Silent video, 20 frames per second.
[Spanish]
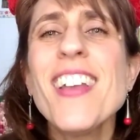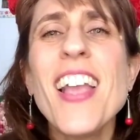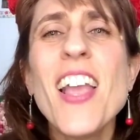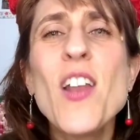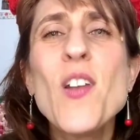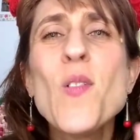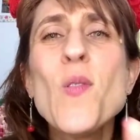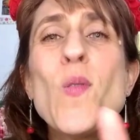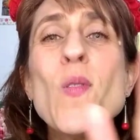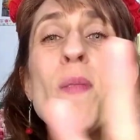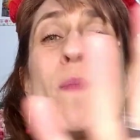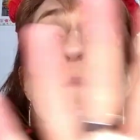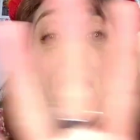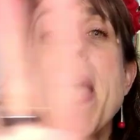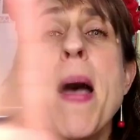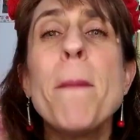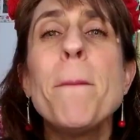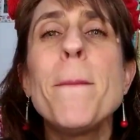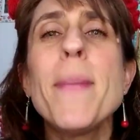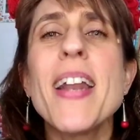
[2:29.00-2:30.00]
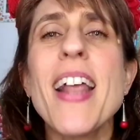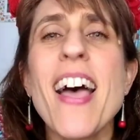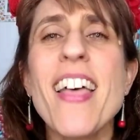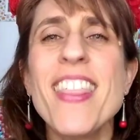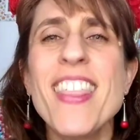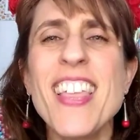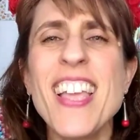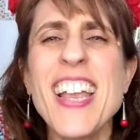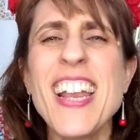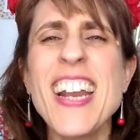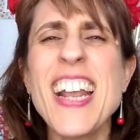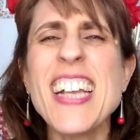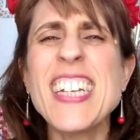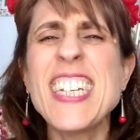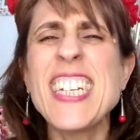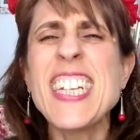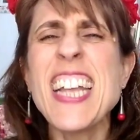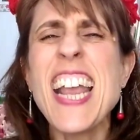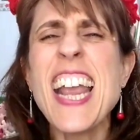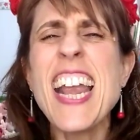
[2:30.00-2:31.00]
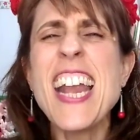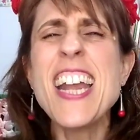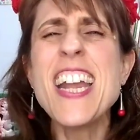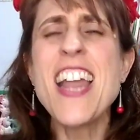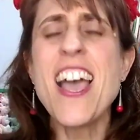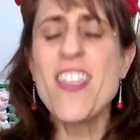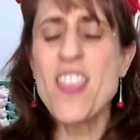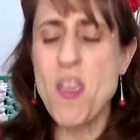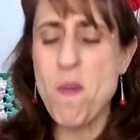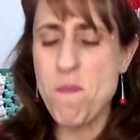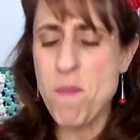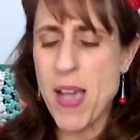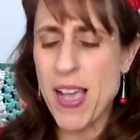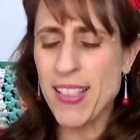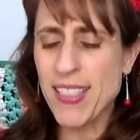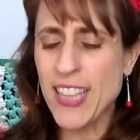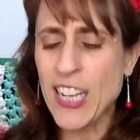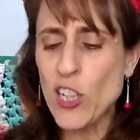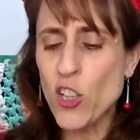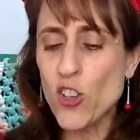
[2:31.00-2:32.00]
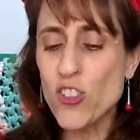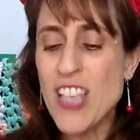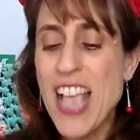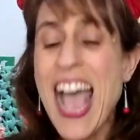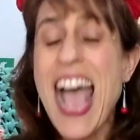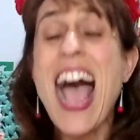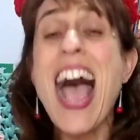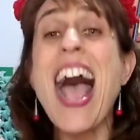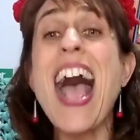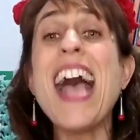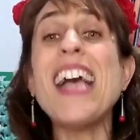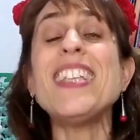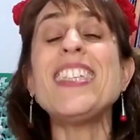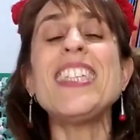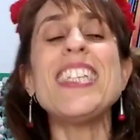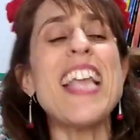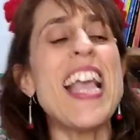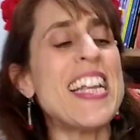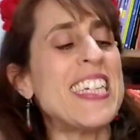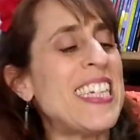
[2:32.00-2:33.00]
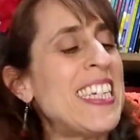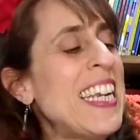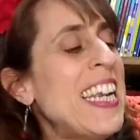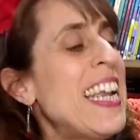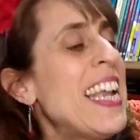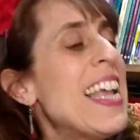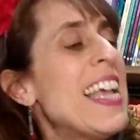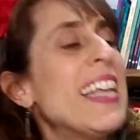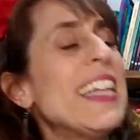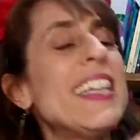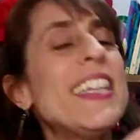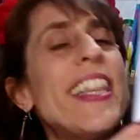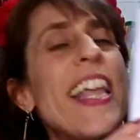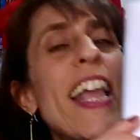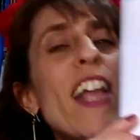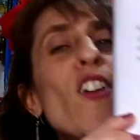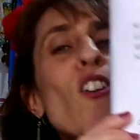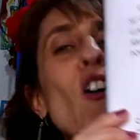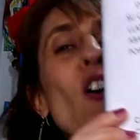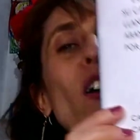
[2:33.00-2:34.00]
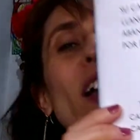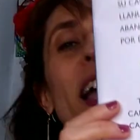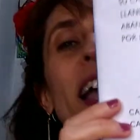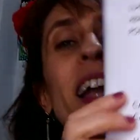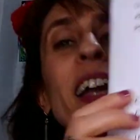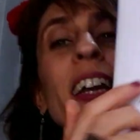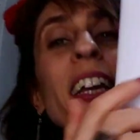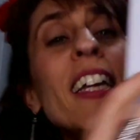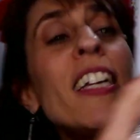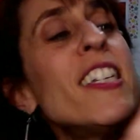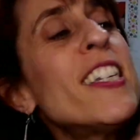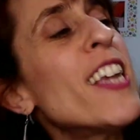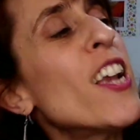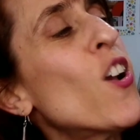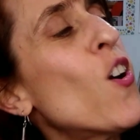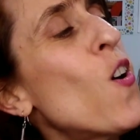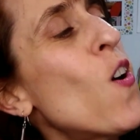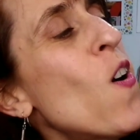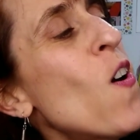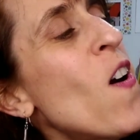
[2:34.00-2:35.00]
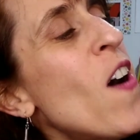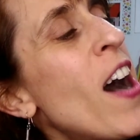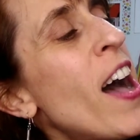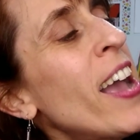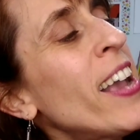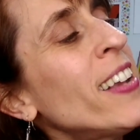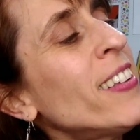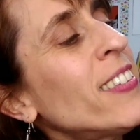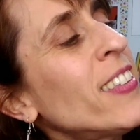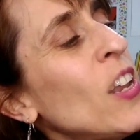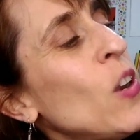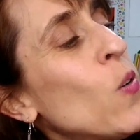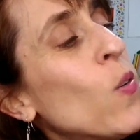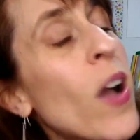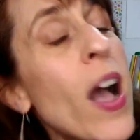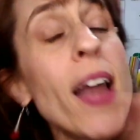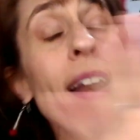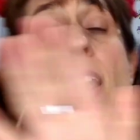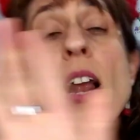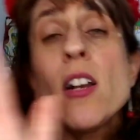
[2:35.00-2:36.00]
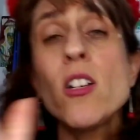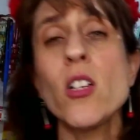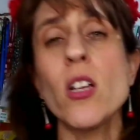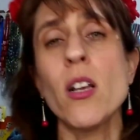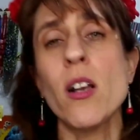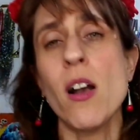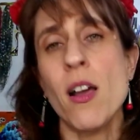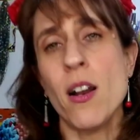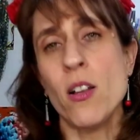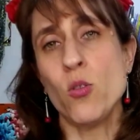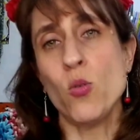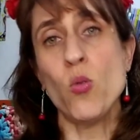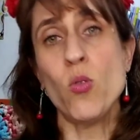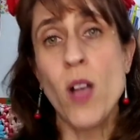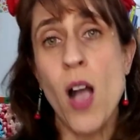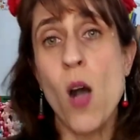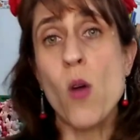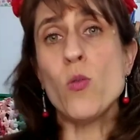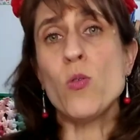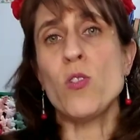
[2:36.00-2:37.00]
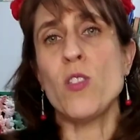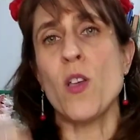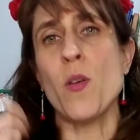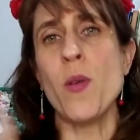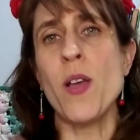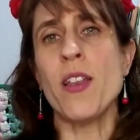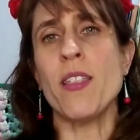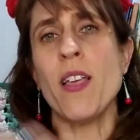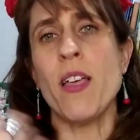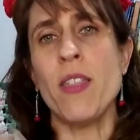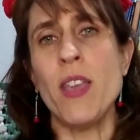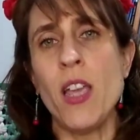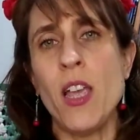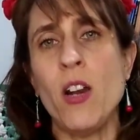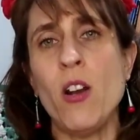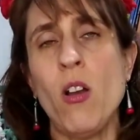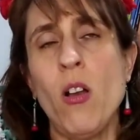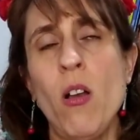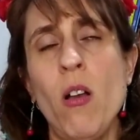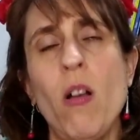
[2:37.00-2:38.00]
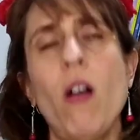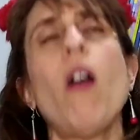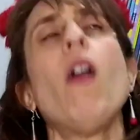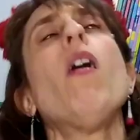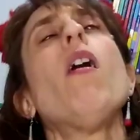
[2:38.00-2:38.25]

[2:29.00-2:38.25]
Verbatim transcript: en una pradera llena de pastitos. Hacia allí tengo que ir. Y llegó a ese lugar y al llegar a su cauce verdadero,